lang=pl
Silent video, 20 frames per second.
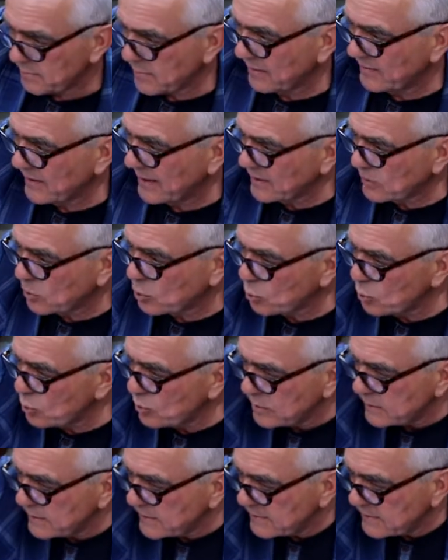prawda?
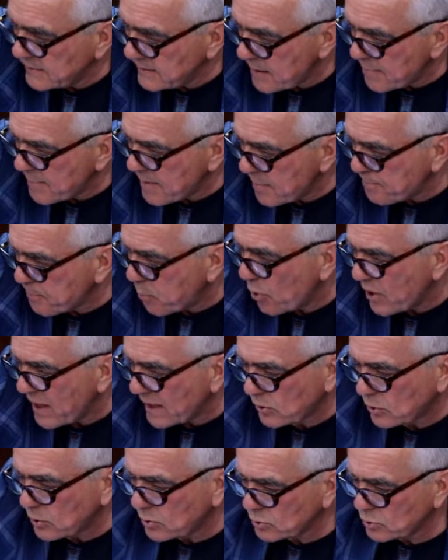Król nie ma
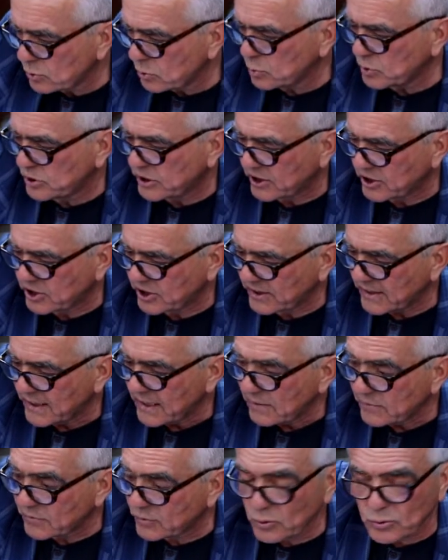pola do, do ucieczki.
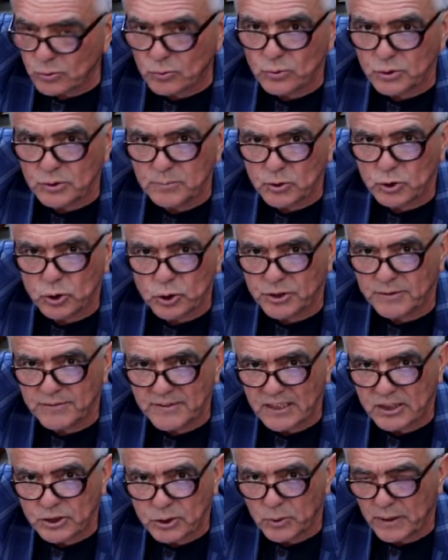W związku z tym, co się
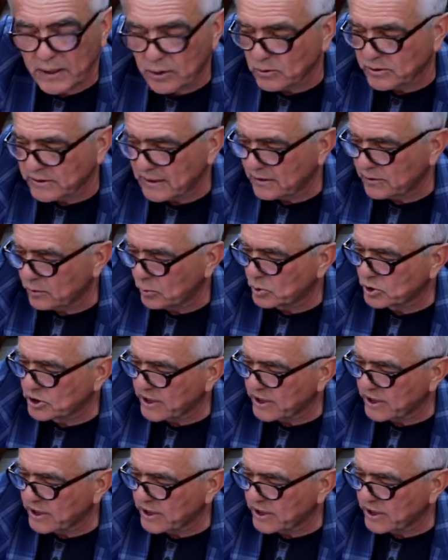wydarzyło jak ostatni ruch